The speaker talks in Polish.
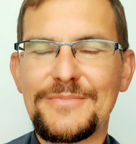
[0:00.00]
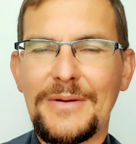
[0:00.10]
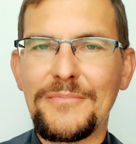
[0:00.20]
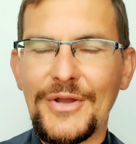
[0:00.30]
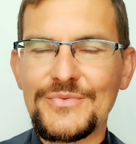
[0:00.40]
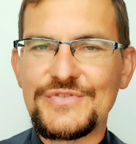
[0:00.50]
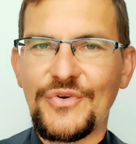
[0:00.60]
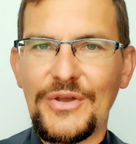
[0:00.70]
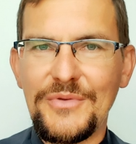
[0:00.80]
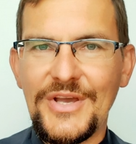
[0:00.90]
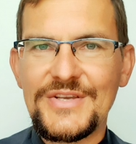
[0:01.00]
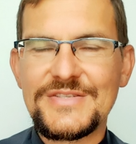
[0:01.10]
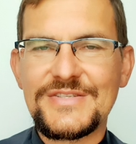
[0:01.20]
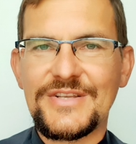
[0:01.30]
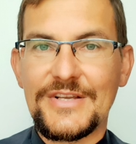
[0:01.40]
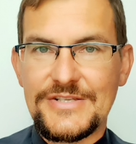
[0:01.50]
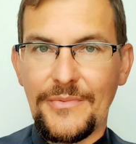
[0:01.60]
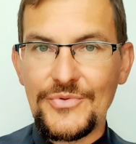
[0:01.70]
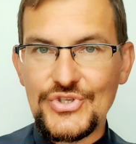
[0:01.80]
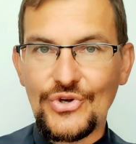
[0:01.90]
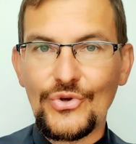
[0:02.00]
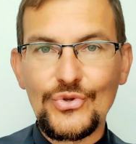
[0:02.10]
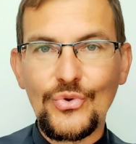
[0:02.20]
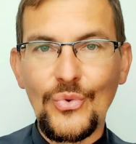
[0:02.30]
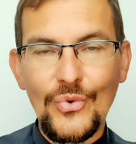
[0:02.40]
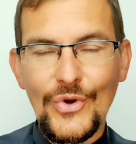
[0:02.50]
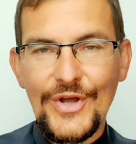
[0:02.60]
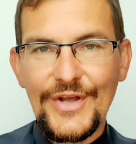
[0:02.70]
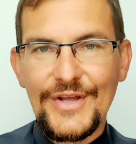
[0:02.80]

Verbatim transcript: tam mają swoje miejsce na samym środku.